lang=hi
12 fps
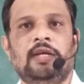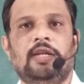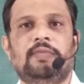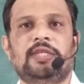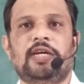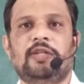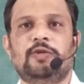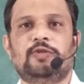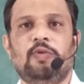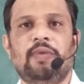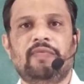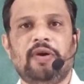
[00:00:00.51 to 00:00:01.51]
नमस्कार
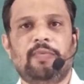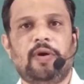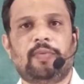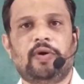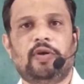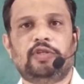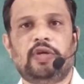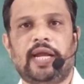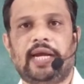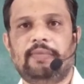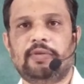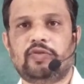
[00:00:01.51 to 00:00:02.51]
दोस्तों मैं वैभव आपका हॉरिजॉन
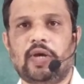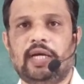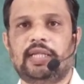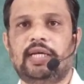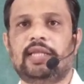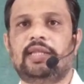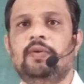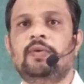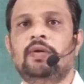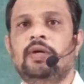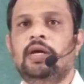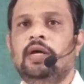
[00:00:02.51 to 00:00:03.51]
एकेडमी में स्वागत करता हूँ
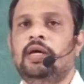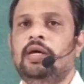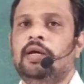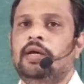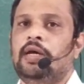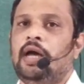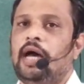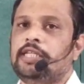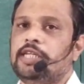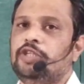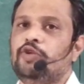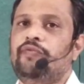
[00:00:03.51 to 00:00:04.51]
आज
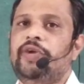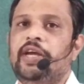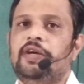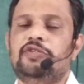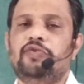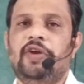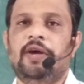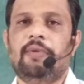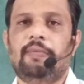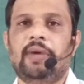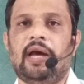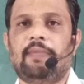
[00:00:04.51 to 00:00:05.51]
का जो वीडियो इस वीडियो में
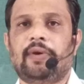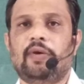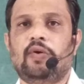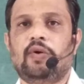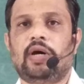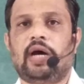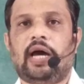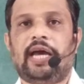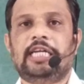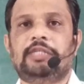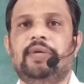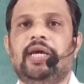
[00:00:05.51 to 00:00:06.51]
मैं आपको
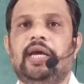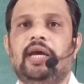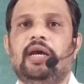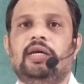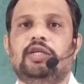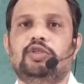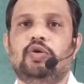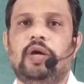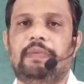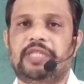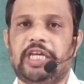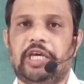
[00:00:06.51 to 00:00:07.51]
आईएचपी के जो
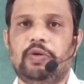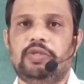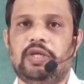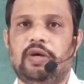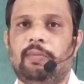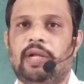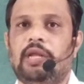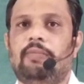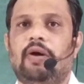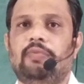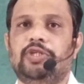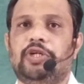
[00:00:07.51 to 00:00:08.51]
एम है मतलब
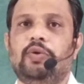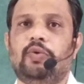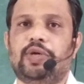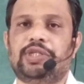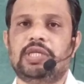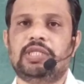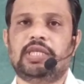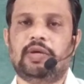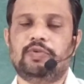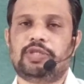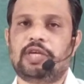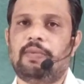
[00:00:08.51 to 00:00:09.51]
ऑब्जेक्टिव क्वेश्चन है
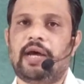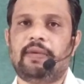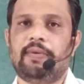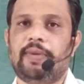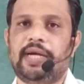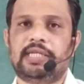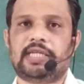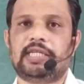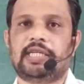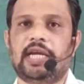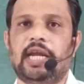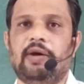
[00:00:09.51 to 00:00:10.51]
उसके बारे में मैं डिस्कस
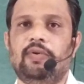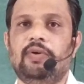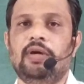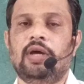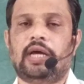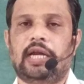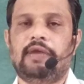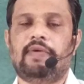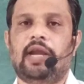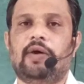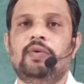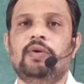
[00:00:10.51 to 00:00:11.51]
करना हूँ करने
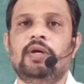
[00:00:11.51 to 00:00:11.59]
वाला हूँ